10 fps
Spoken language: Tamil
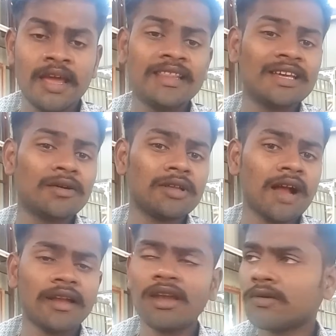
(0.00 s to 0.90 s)
நேற்றுக்கு வந்து
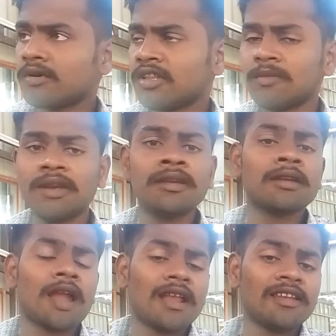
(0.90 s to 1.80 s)
எங்கள் அண்ணனுக்கு வந்து இதுமாரி
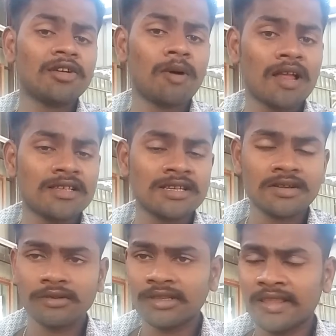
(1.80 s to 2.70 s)
நடந்திருக்கு பாலாஜி
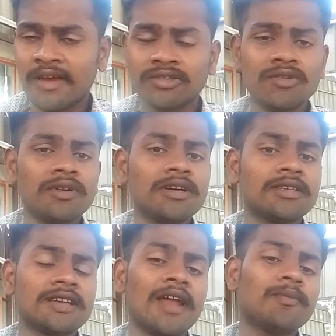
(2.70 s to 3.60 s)
இதை வந்து தயவு செஞ்சு வந்து
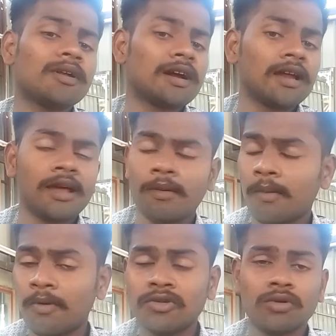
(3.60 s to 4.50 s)
ஷேர் பண்ணுங்க
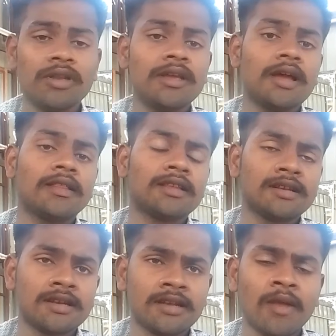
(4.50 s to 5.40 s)
அப்படின்னு சொல்லி அந்த
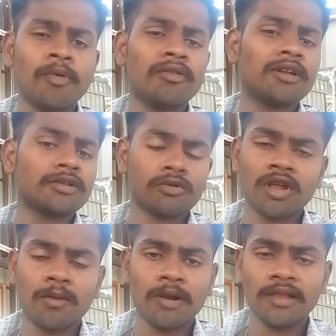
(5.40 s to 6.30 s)
நண்பர் வந்து என்கிட்ட
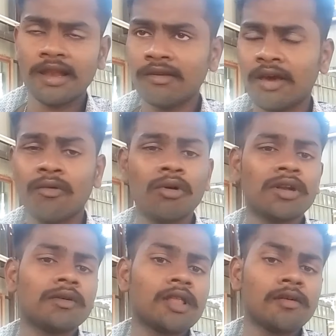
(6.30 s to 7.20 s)
சொன்னால் அப்போ அதனால் நான்
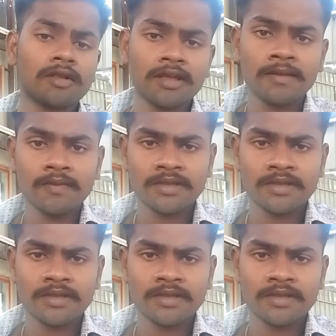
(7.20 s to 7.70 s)
உங்கள்கிட்ட வந்து இதை வந்து